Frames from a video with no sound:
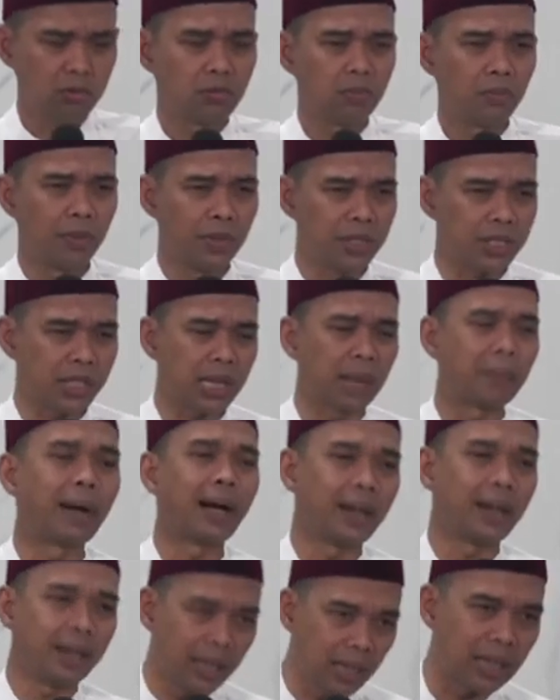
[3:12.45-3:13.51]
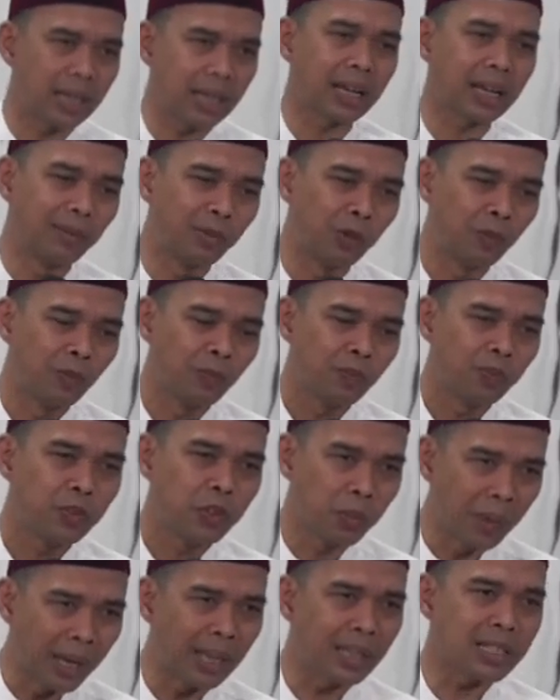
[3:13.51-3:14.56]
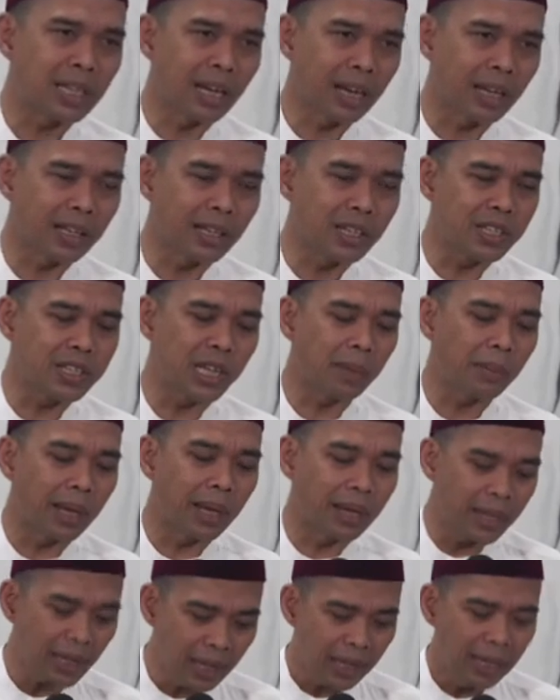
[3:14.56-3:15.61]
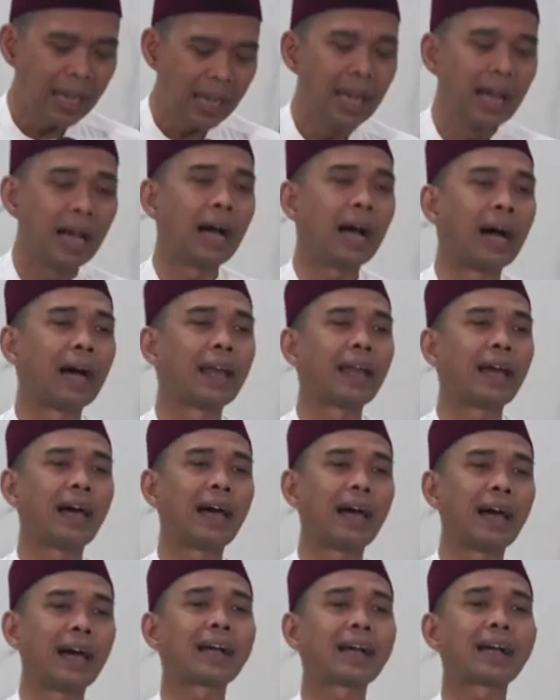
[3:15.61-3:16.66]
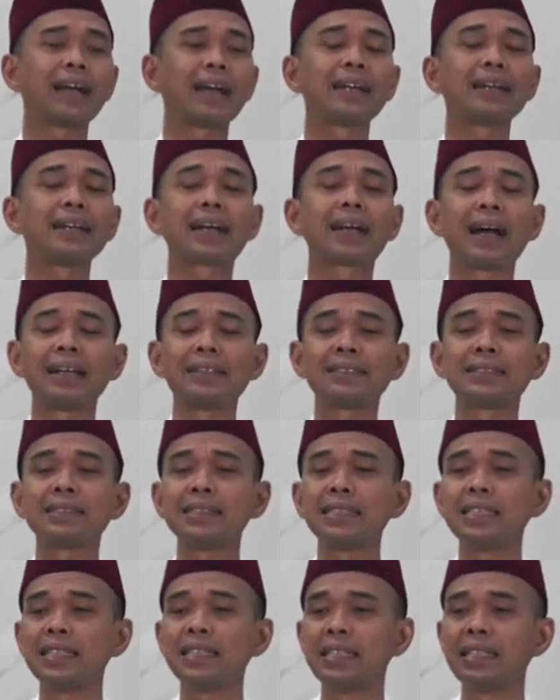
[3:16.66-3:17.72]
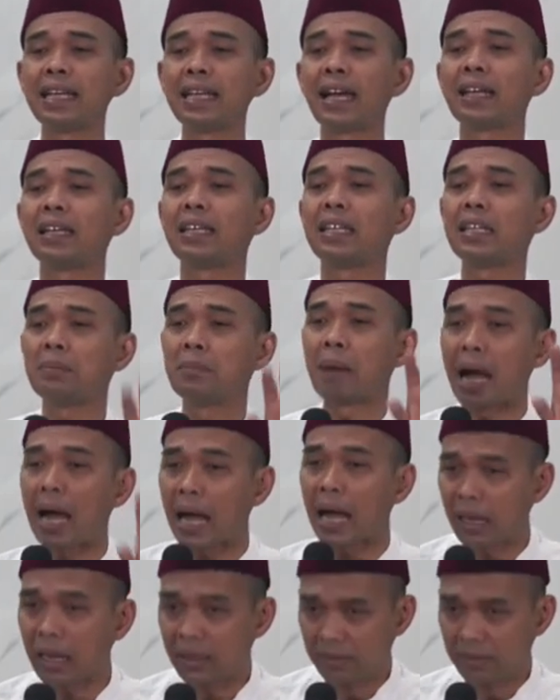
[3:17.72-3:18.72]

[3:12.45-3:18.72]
bersikap adil lah kamu. Gimana caranya sikap adil? Anak angkat kasih dia hibah.